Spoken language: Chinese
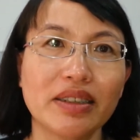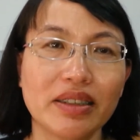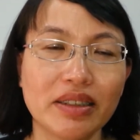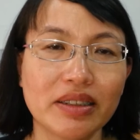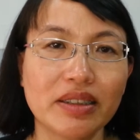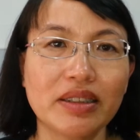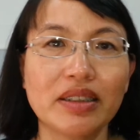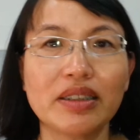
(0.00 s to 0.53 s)

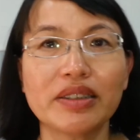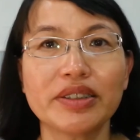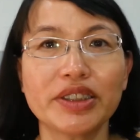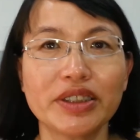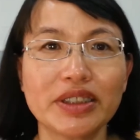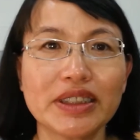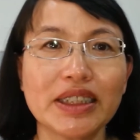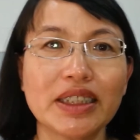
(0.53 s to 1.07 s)
和
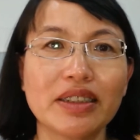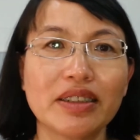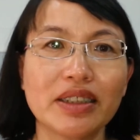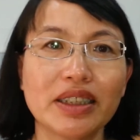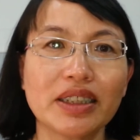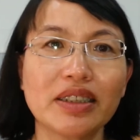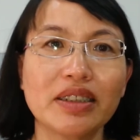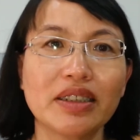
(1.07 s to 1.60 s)
世界的
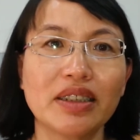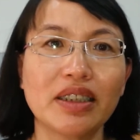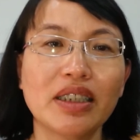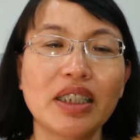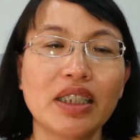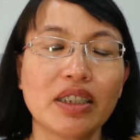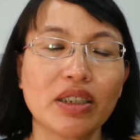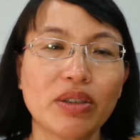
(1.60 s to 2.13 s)
一个
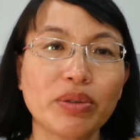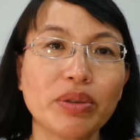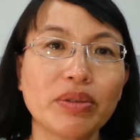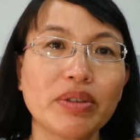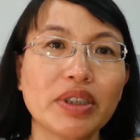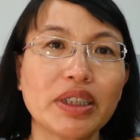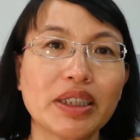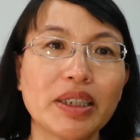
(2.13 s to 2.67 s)
沟
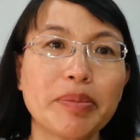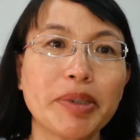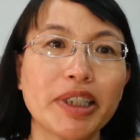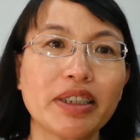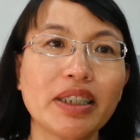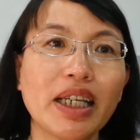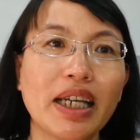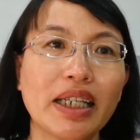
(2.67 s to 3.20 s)
通的一个
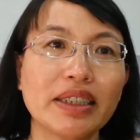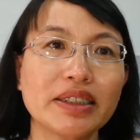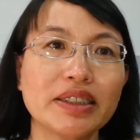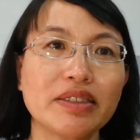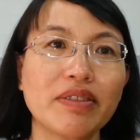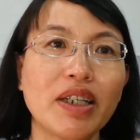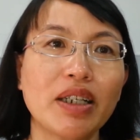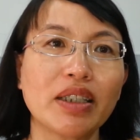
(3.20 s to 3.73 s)
平台，
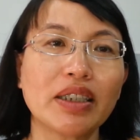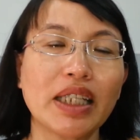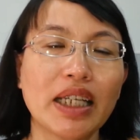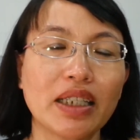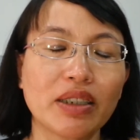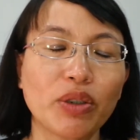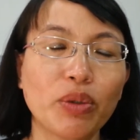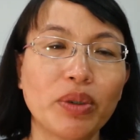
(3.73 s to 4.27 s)
希望两
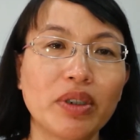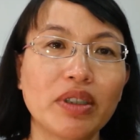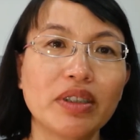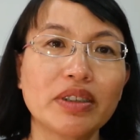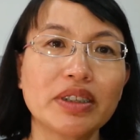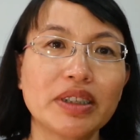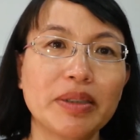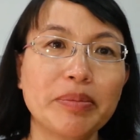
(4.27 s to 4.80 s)
国
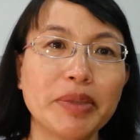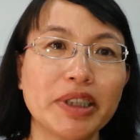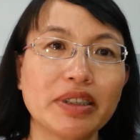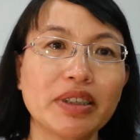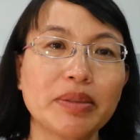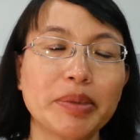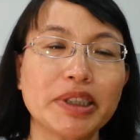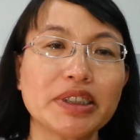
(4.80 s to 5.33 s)
人民，
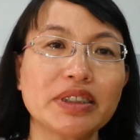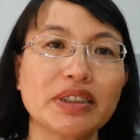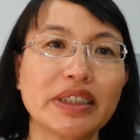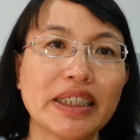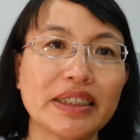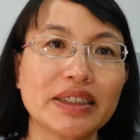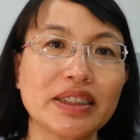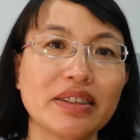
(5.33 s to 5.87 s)
特别是
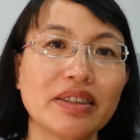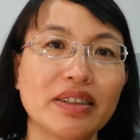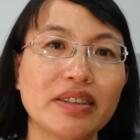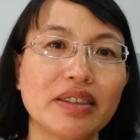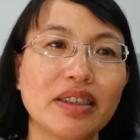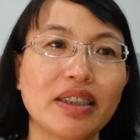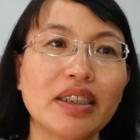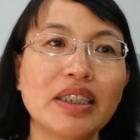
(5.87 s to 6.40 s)
年轻人
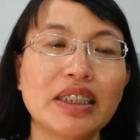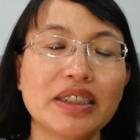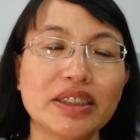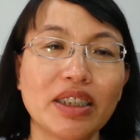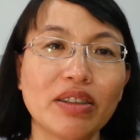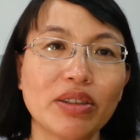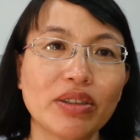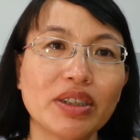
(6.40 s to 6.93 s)
的
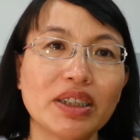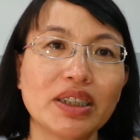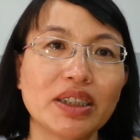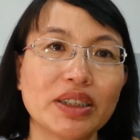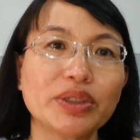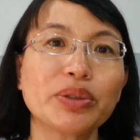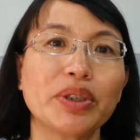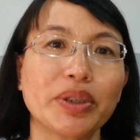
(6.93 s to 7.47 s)
交流和
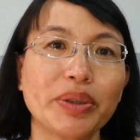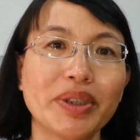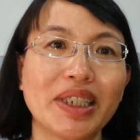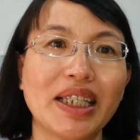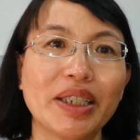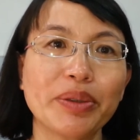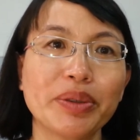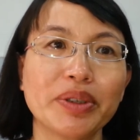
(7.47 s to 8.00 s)
合作越
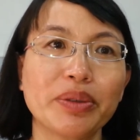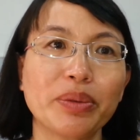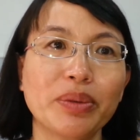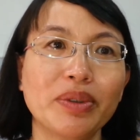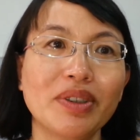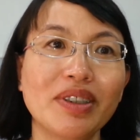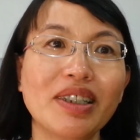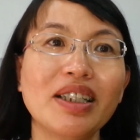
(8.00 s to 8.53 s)
来越
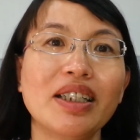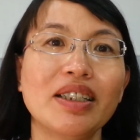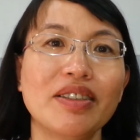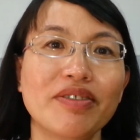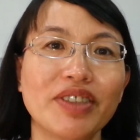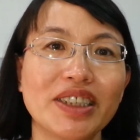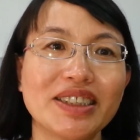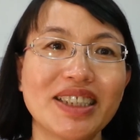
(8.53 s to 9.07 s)
多。
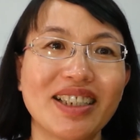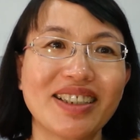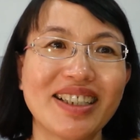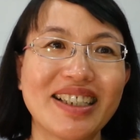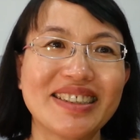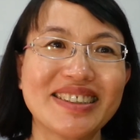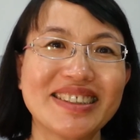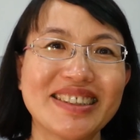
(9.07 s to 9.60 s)
非常
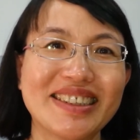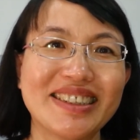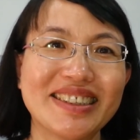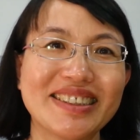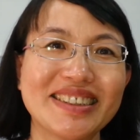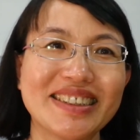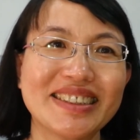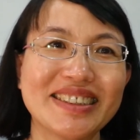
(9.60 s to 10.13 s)
感谢
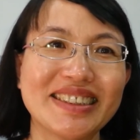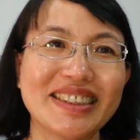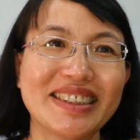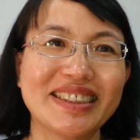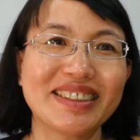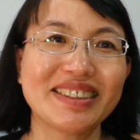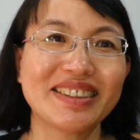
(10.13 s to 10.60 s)
谢谢。